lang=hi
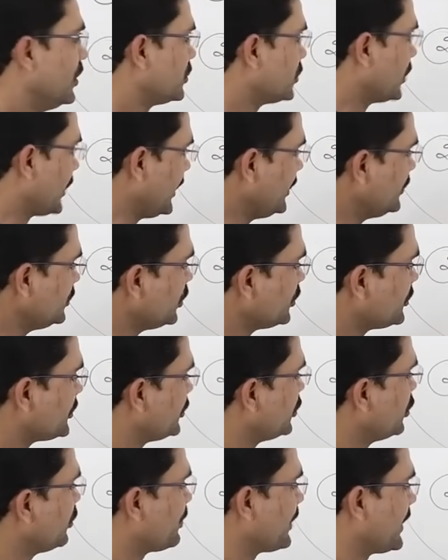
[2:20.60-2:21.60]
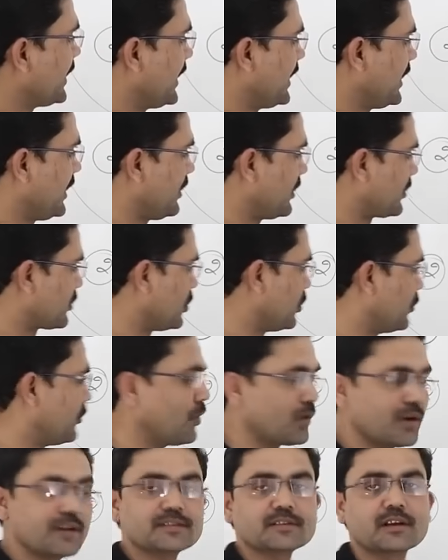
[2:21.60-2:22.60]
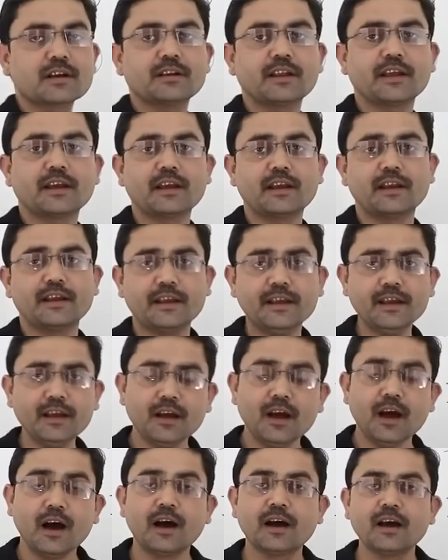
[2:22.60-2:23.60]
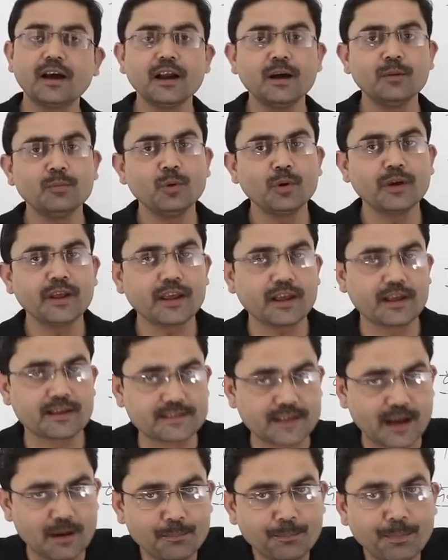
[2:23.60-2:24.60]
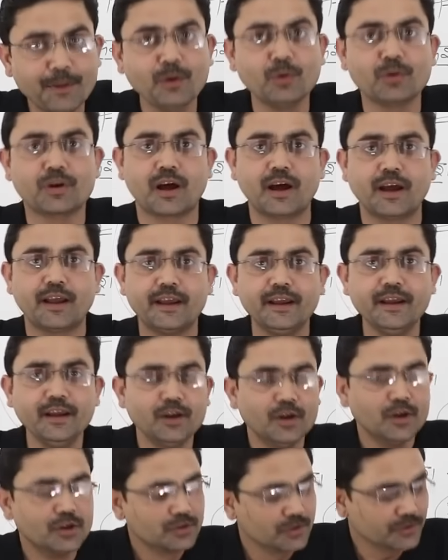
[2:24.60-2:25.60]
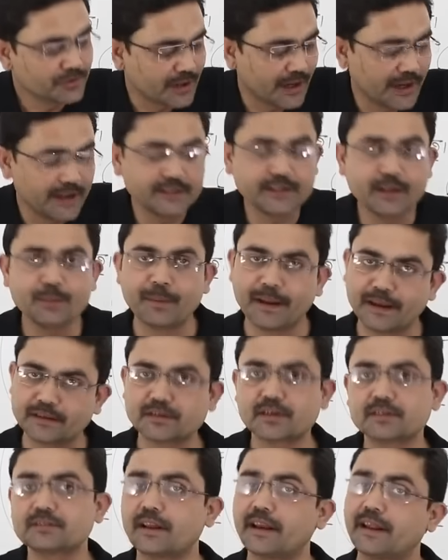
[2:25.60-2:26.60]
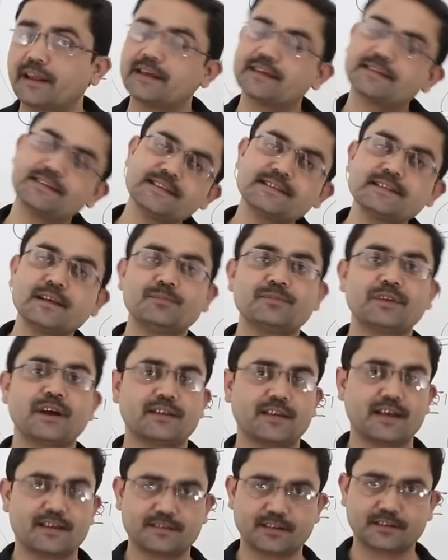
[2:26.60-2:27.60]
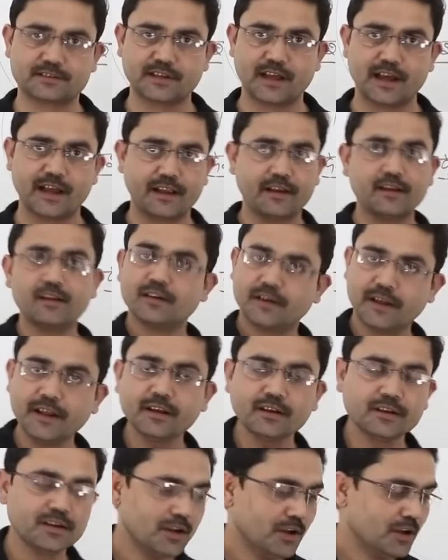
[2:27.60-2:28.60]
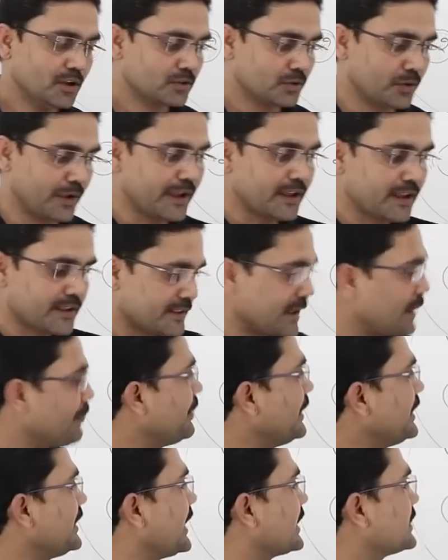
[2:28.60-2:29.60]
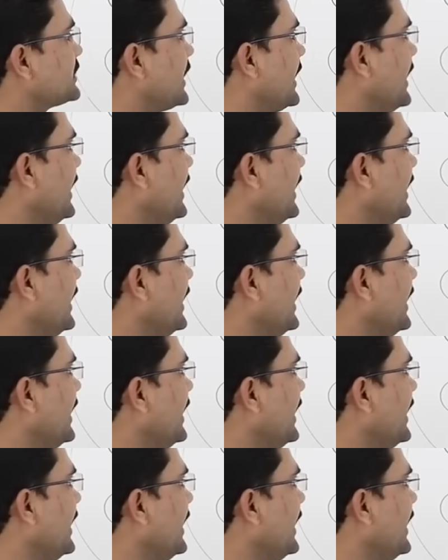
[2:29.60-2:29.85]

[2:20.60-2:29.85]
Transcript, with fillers: तो इन दो चीज़ों पे को फोकस करने के लिए अगर हम लोग एक एग्जाम्पल उठाएं तो शायद ये बेहतर तरीके से समझा जा सकता है ठीक तो एक एग्जाम्पल देखते